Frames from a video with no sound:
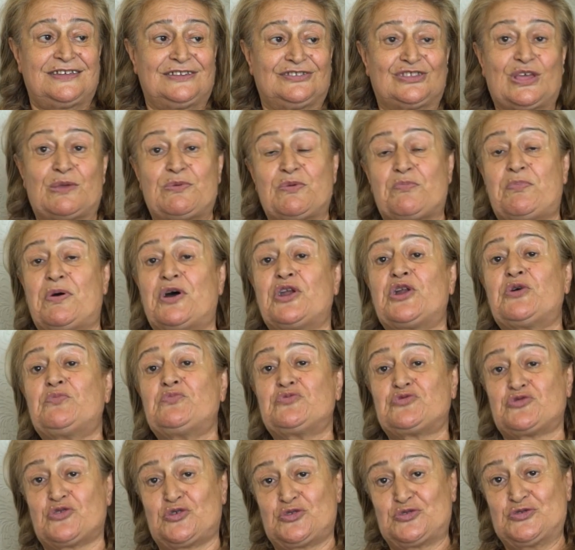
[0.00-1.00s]
Tabii
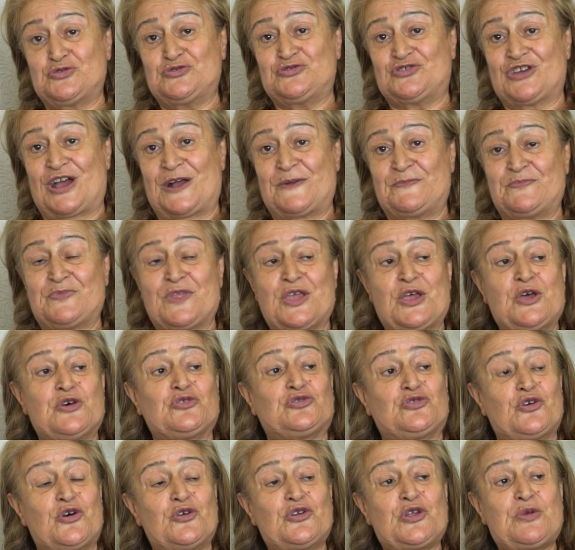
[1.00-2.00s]
paramız olunca.
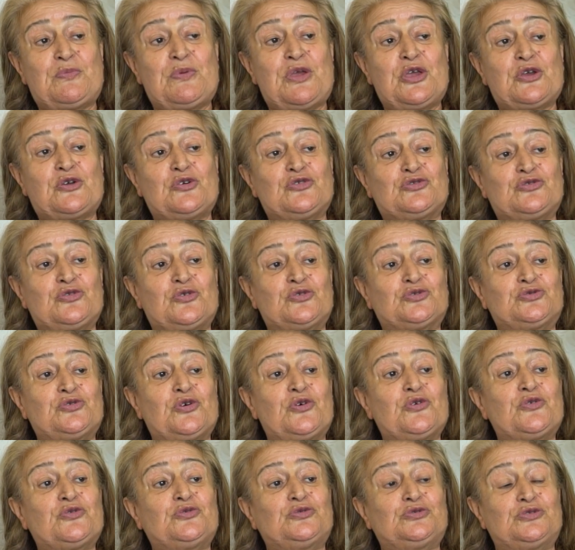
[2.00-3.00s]
Sonra Beykoz
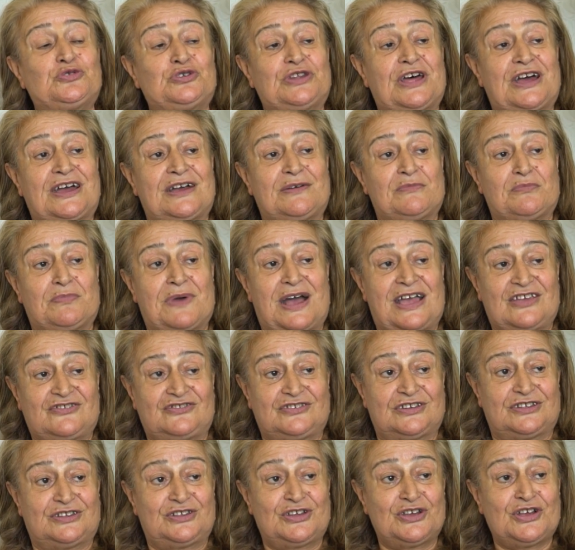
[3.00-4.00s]
Ortaokulu'na
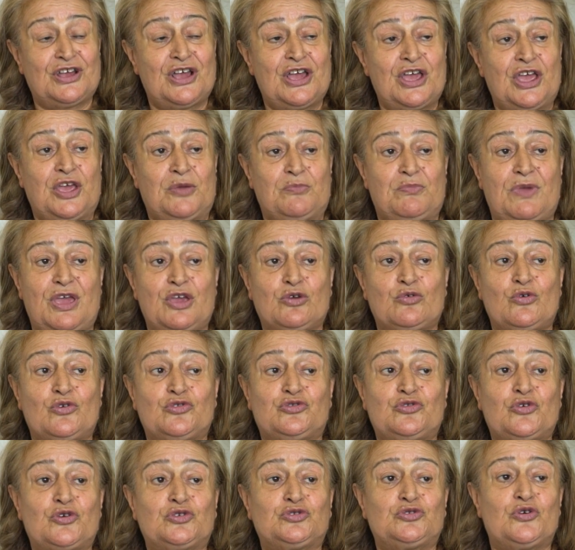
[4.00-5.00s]
başladık.
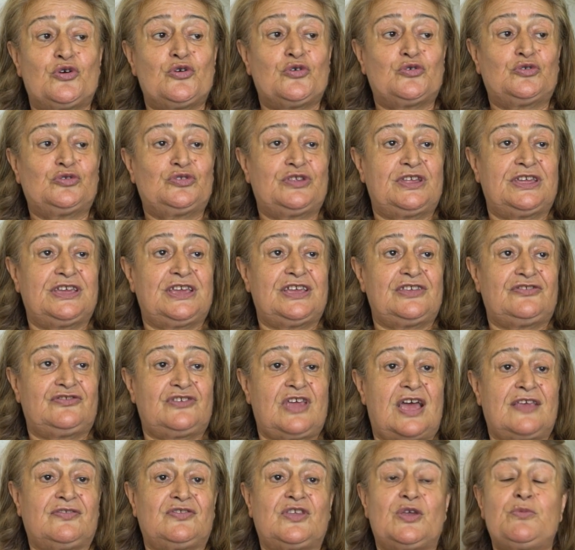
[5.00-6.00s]
Beykoz Ortaokulu'na
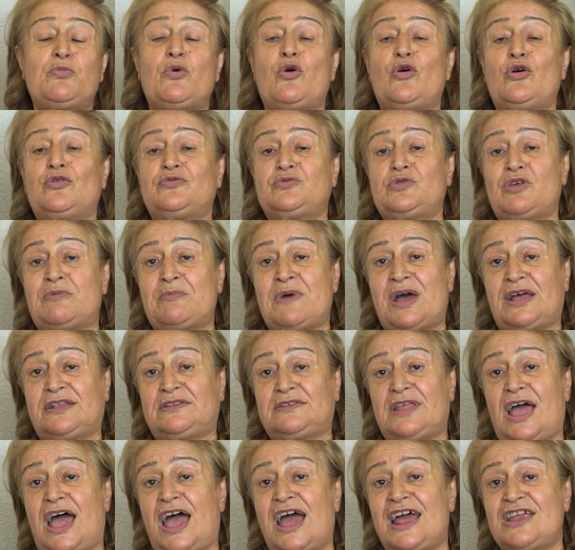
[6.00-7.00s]
gideceğiz. Tabii o zaman
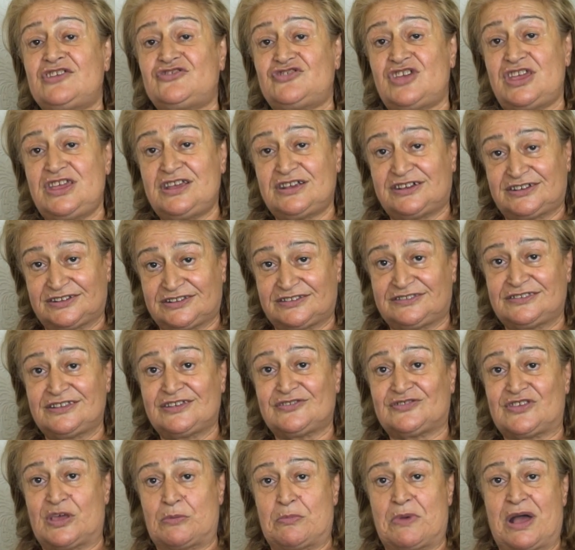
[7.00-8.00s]
her şeyin
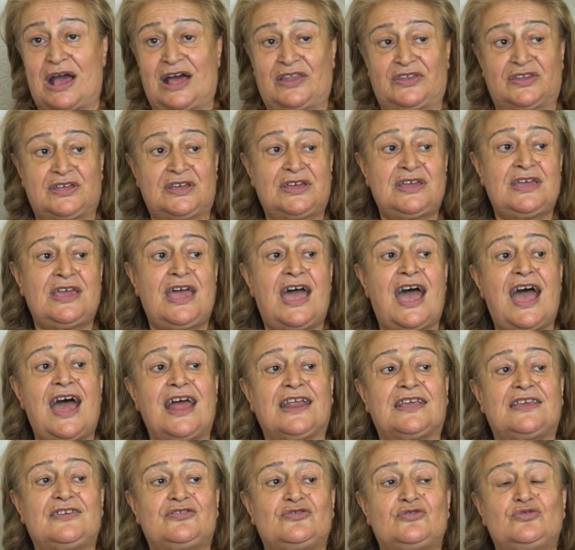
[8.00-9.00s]
kıtlık zamanı.
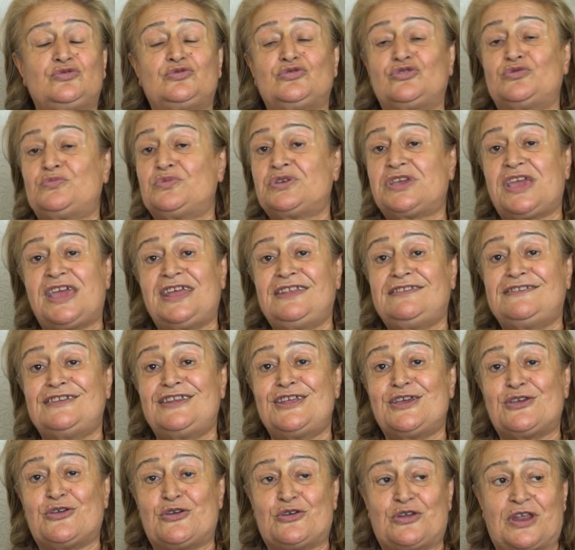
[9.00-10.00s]
Herkesin durumu
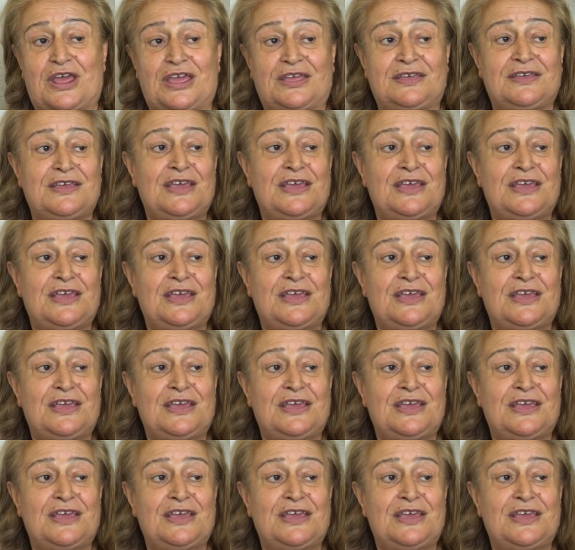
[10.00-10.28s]
kendine göre.